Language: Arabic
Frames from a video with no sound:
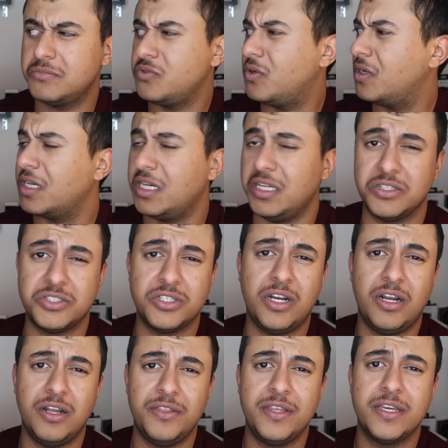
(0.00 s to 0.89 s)
اتوقع
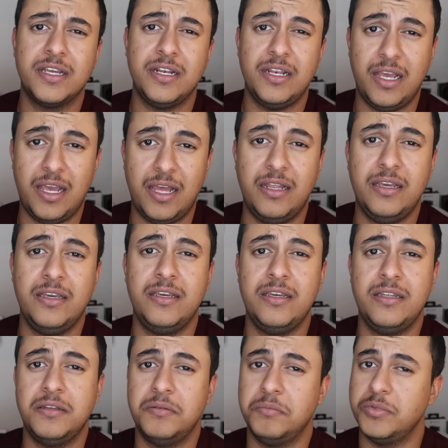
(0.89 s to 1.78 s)
الاشاعات دي كلها
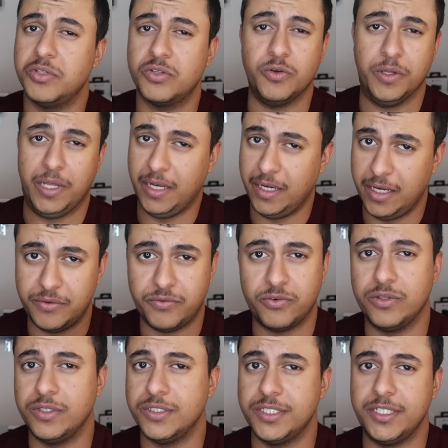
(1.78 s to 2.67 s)
الحين بتكون عن
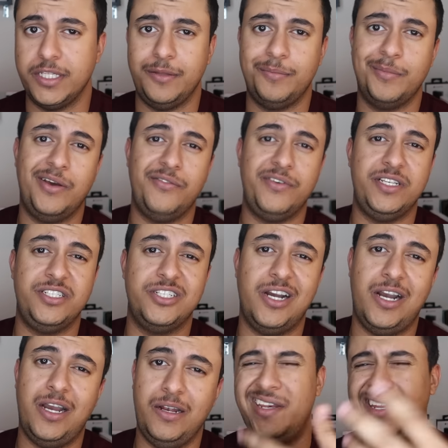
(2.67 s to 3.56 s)
الايفون الجديد ما في اشاعة